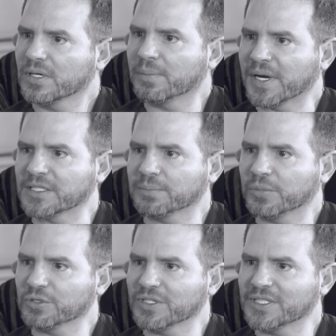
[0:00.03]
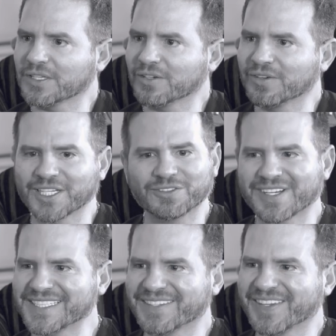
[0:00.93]
Aparece Poncho diciendo, una
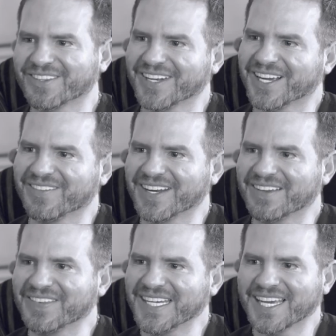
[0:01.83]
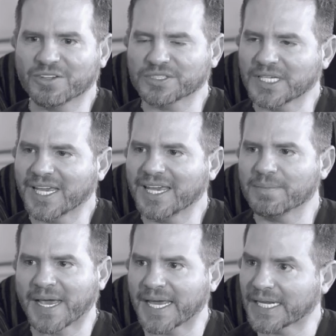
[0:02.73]
sonrisa matona como la mía, no sé qué,
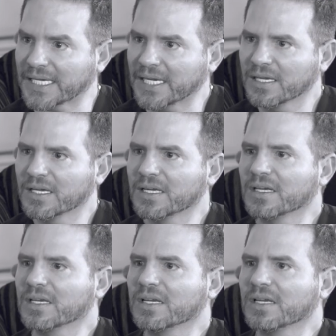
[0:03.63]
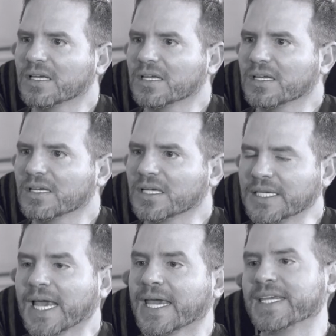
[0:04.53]
vengan aquí.
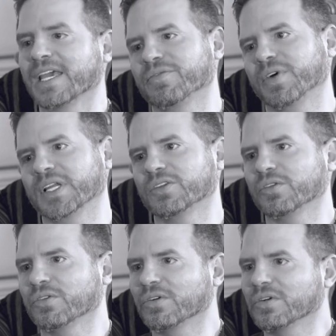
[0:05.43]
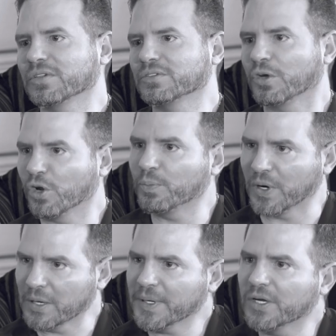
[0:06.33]
Y ahí ya fue todo, todo lo
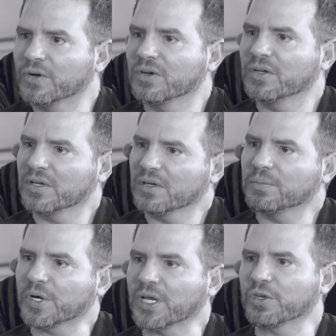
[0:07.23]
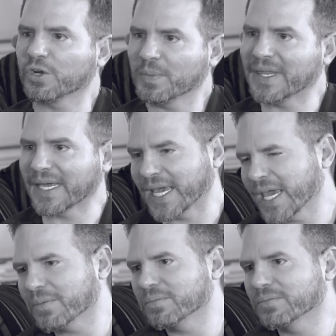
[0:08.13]
polémico, ah. porque yo no me
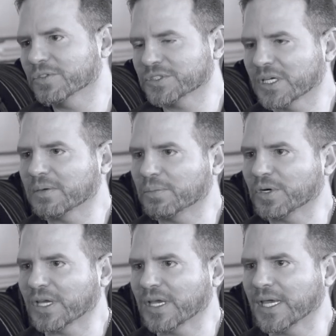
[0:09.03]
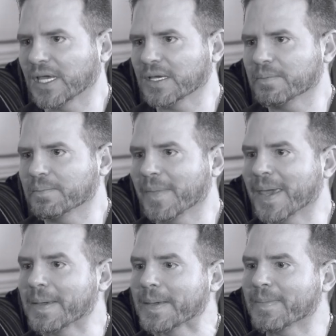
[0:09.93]
dejé, o sea, porque
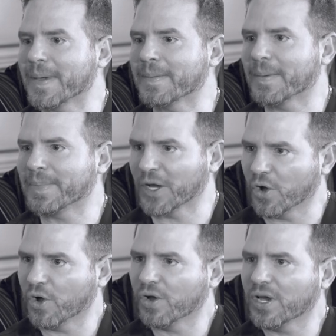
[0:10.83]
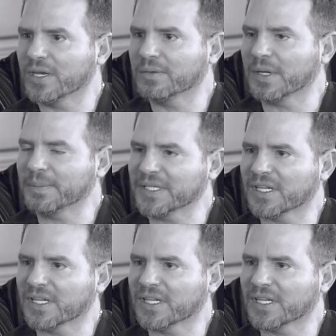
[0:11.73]
me, me, pegó en, en, mi